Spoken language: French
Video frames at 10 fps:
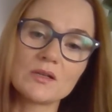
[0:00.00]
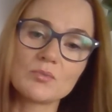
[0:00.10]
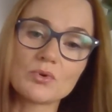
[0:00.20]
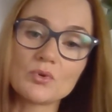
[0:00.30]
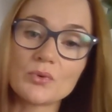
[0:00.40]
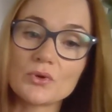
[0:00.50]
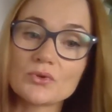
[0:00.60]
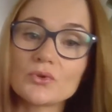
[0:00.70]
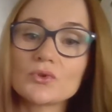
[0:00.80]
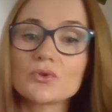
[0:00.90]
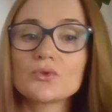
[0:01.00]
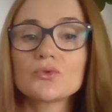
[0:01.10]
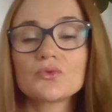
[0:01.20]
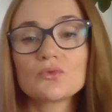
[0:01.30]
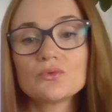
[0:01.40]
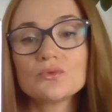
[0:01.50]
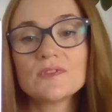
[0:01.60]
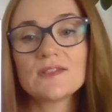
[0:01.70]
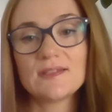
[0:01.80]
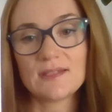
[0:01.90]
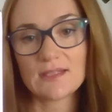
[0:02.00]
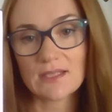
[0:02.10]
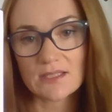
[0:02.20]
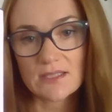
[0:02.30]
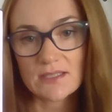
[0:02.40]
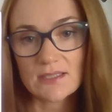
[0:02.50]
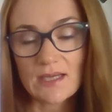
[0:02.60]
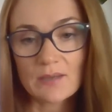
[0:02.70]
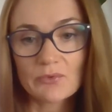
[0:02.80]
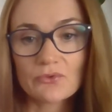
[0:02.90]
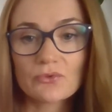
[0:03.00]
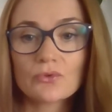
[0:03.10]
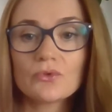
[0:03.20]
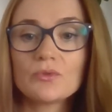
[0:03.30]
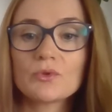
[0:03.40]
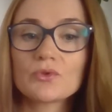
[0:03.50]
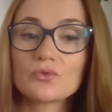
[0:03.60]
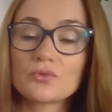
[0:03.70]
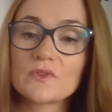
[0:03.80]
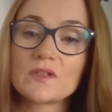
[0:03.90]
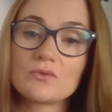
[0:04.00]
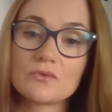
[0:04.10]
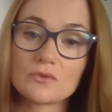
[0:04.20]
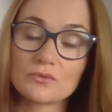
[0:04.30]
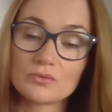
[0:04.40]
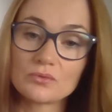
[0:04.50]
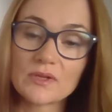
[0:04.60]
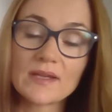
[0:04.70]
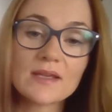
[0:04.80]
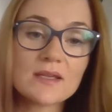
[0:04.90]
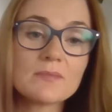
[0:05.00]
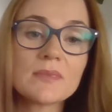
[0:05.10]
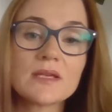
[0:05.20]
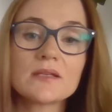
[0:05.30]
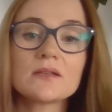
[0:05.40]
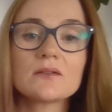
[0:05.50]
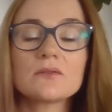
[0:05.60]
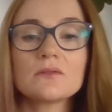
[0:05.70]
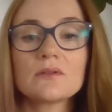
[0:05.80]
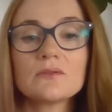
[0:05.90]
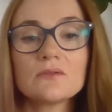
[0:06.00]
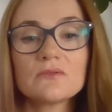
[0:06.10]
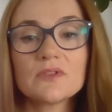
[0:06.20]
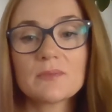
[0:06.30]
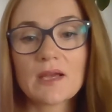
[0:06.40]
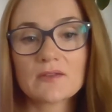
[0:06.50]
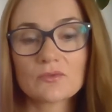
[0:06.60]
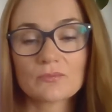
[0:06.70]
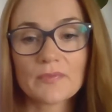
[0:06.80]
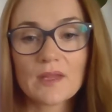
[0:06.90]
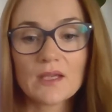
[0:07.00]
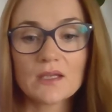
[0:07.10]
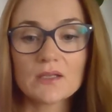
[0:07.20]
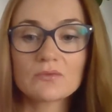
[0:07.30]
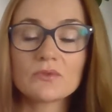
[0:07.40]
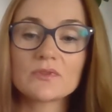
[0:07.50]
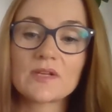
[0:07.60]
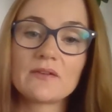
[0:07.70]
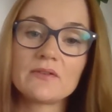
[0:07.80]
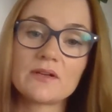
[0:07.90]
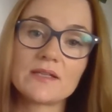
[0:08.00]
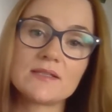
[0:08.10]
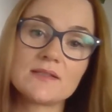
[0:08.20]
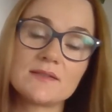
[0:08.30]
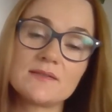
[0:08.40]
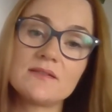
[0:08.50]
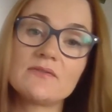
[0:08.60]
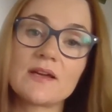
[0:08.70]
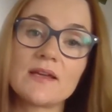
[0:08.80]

pour comprendre que tout est énergie, absolument tout ce qui nous entoure émet une vibration. Et donc le travail en radiesthésie va